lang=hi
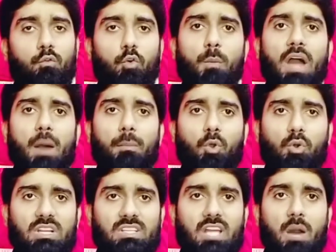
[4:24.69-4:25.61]
वो मैं आप
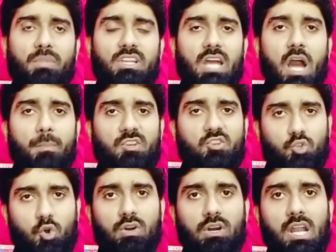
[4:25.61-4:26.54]
लोगों के सामने यहाँ पे
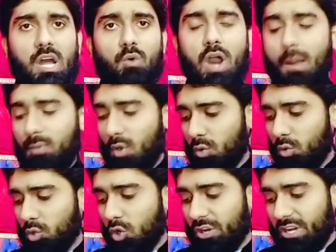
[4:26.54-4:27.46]
शो कर रहा हूँ आप लोग
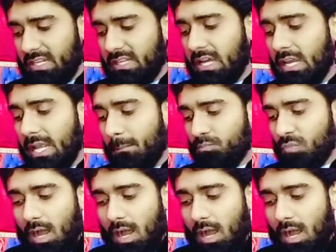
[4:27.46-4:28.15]
उनको रीड कर लें